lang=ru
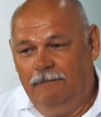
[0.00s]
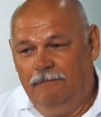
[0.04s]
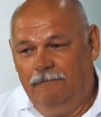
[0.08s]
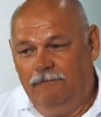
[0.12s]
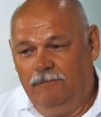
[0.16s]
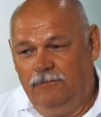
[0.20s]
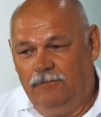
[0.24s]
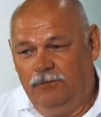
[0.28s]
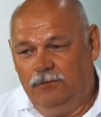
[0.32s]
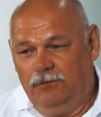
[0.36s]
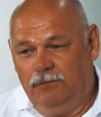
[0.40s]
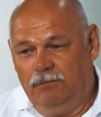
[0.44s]

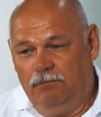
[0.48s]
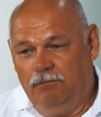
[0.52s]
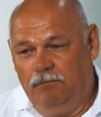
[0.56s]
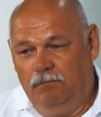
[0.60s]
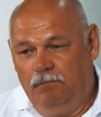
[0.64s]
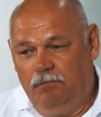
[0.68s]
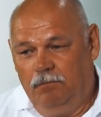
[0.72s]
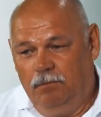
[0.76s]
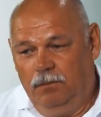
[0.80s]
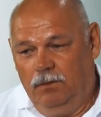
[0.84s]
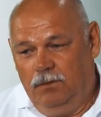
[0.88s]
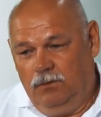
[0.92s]
Вот.
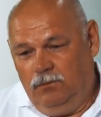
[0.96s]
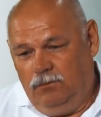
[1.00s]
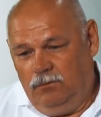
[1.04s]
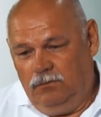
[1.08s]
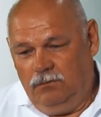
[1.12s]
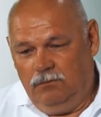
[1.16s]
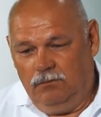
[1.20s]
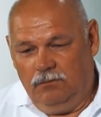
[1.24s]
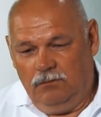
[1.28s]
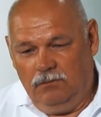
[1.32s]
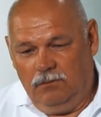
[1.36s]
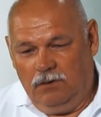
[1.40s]

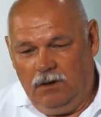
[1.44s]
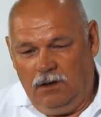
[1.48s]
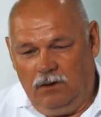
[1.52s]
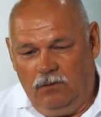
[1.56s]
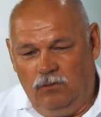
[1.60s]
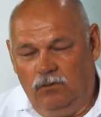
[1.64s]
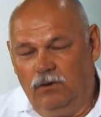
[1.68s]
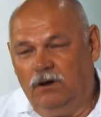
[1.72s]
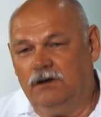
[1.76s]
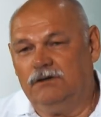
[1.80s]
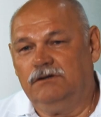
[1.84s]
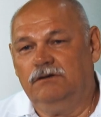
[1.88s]
Ну, как
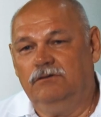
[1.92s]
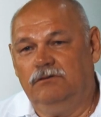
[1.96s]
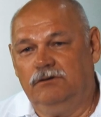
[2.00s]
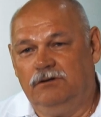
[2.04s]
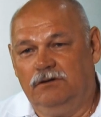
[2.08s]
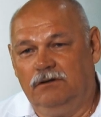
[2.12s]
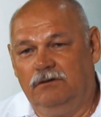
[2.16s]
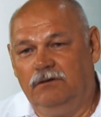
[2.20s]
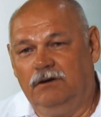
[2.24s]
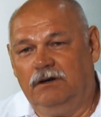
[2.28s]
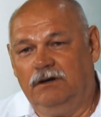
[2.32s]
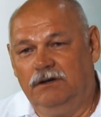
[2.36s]
у каждого
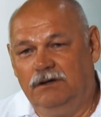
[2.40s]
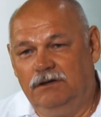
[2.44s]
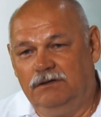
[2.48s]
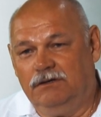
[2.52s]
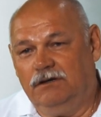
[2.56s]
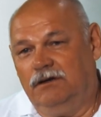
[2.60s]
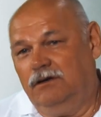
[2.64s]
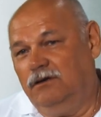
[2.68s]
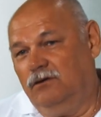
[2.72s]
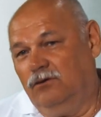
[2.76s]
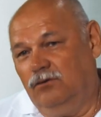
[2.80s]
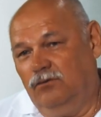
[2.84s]
человека есть
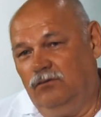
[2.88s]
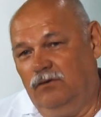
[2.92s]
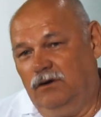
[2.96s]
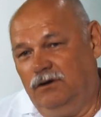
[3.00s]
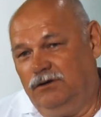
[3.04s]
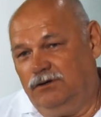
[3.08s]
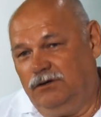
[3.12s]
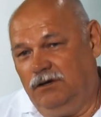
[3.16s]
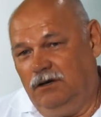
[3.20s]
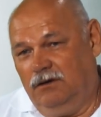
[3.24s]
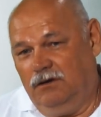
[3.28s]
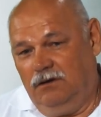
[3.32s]
какие-то
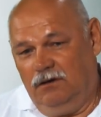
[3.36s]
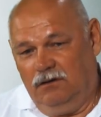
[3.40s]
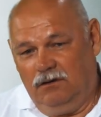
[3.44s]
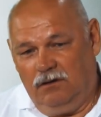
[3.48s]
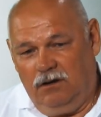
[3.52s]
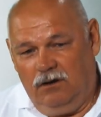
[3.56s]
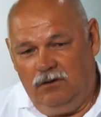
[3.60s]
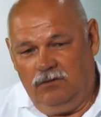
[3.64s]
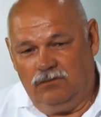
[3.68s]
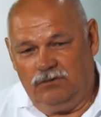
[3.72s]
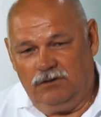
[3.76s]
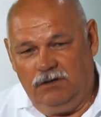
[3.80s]
увлечения.
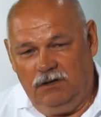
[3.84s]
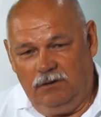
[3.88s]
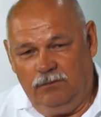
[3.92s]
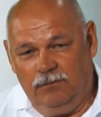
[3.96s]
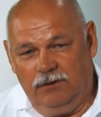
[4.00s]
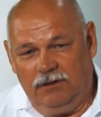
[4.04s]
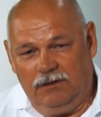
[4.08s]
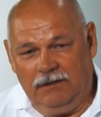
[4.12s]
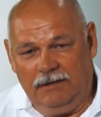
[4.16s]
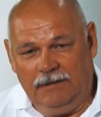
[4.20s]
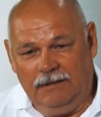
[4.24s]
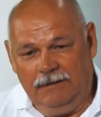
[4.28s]
Играю в
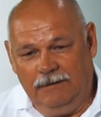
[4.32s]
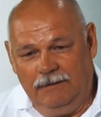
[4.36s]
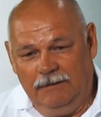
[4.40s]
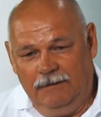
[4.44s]
шахматы,